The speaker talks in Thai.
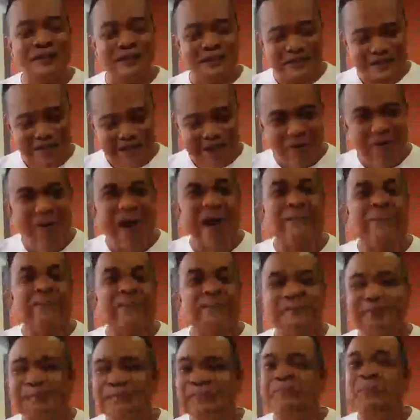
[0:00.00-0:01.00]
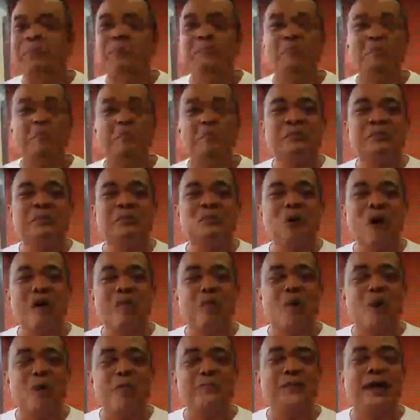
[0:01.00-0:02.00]
แต่ว่าพวก
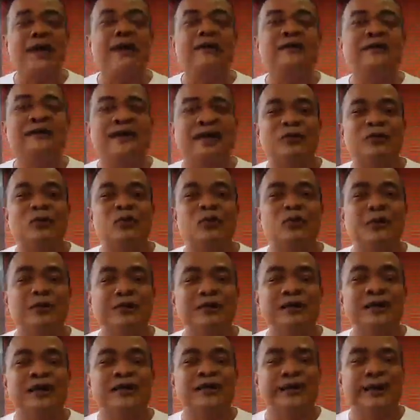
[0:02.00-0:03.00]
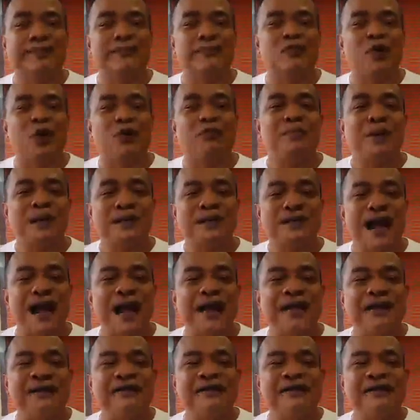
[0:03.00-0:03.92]
ผมนั้นจะถูกเลือกหยิบยกมาใช้